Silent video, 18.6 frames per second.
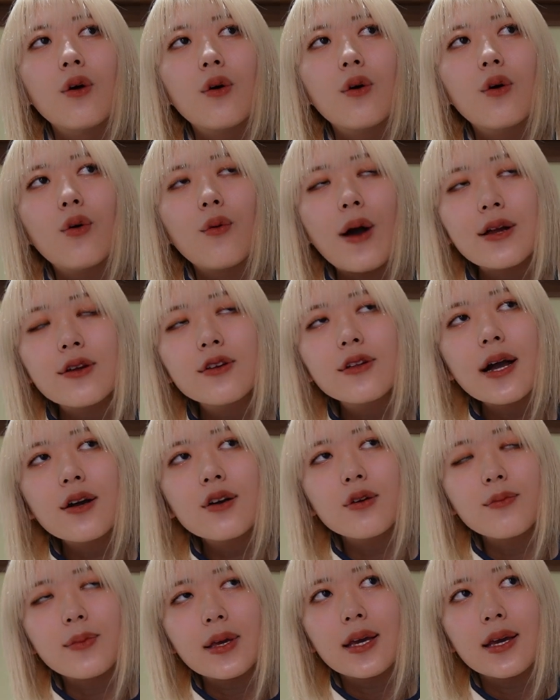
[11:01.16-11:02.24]
を、悪
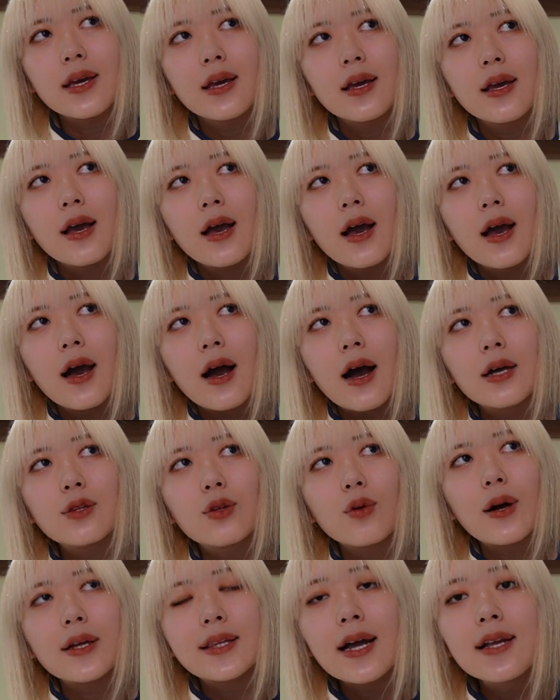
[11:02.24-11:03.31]
巧み、あ
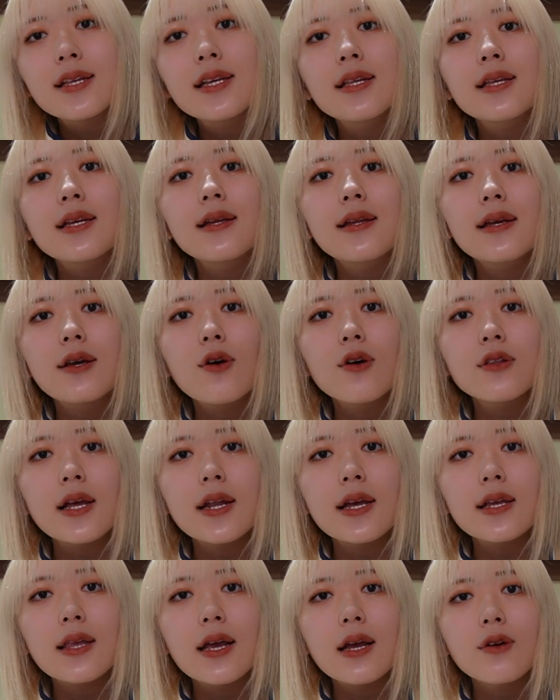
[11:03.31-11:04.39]
とは他人に利用さ
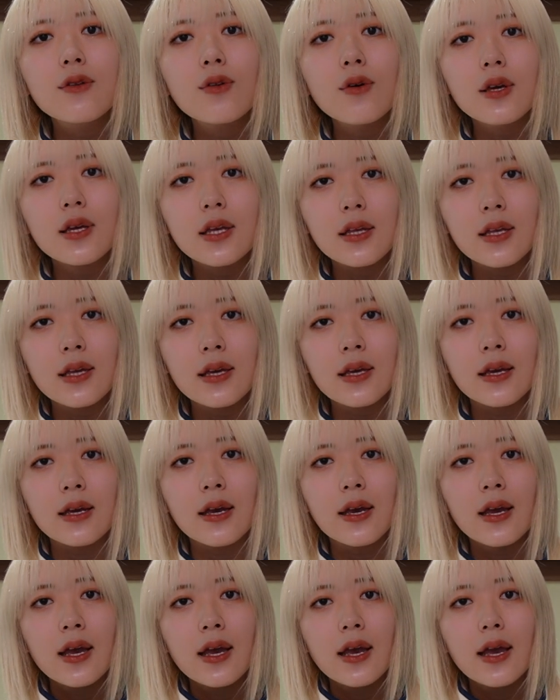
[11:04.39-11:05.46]
れている時に、
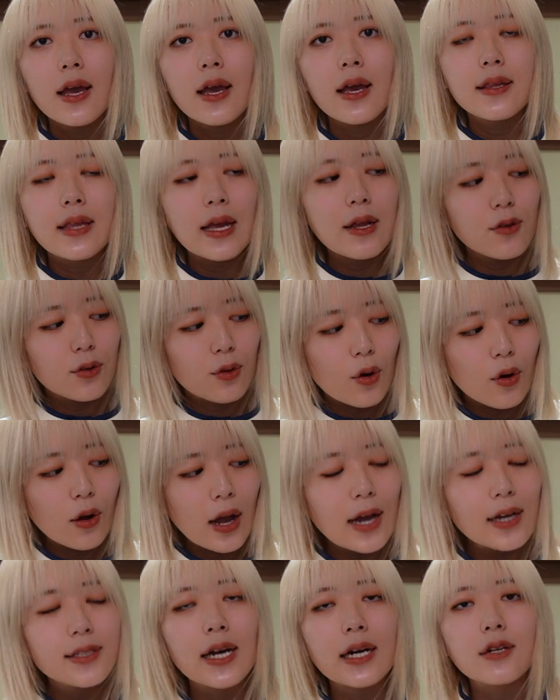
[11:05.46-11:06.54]
えー、出ると
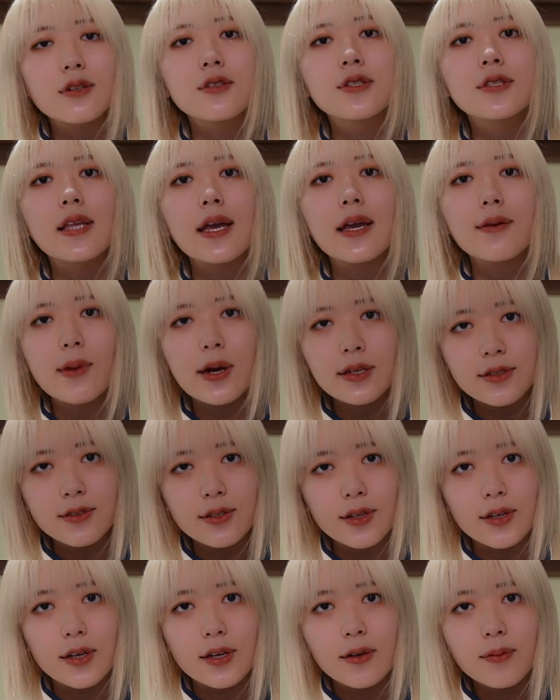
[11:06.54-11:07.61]
解釈しています。
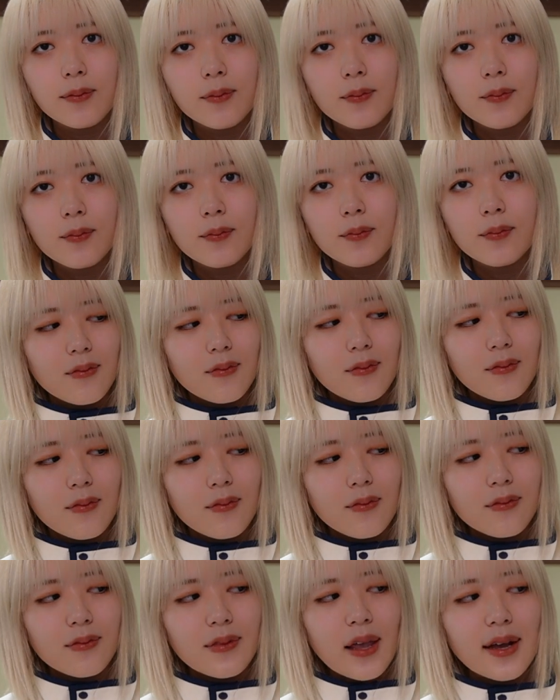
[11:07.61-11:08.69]

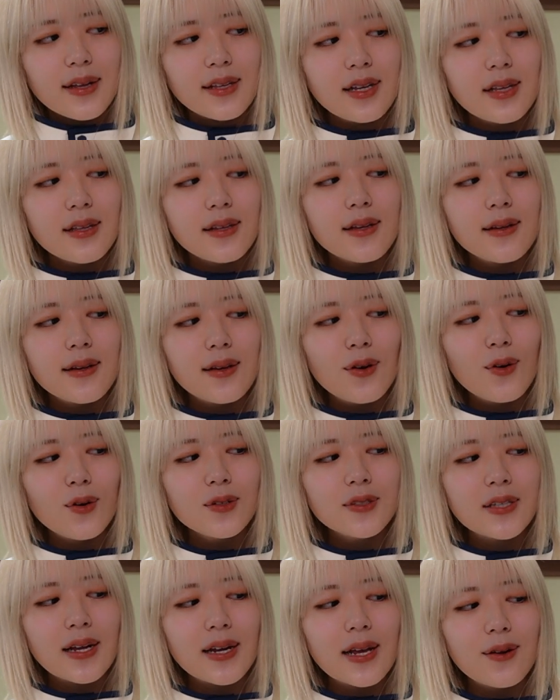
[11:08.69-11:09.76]
他人に利用
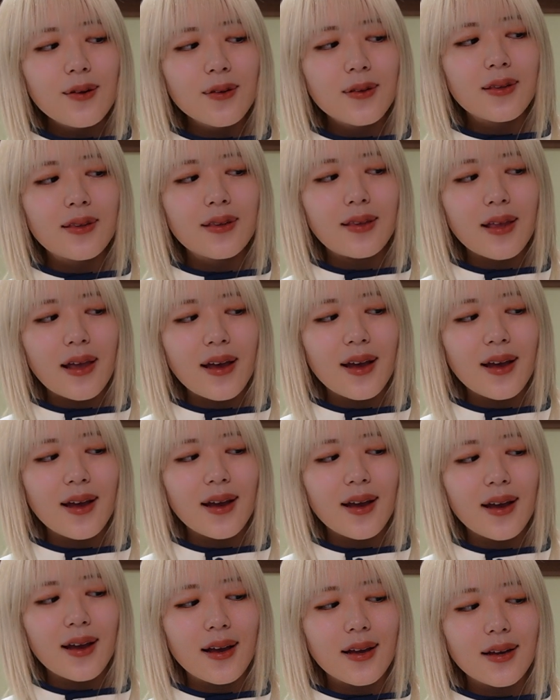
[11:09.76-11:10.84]
されるっ
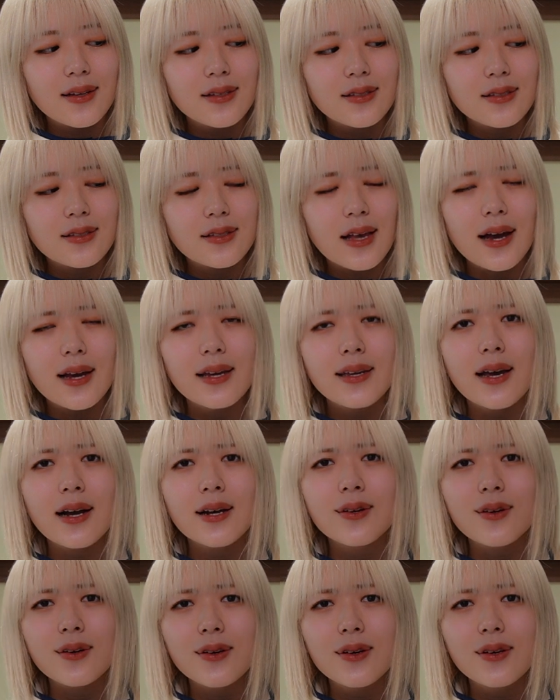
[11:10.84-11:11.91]
て、最
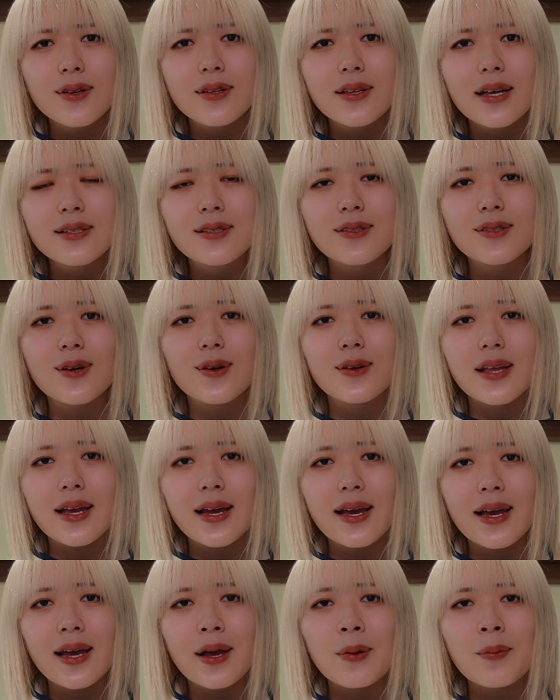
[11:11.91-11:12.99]
悪ですよ
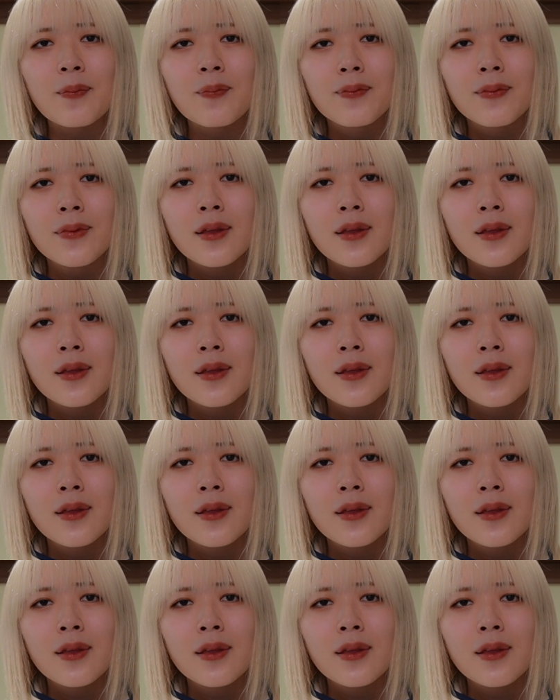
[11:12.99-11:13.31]
ね。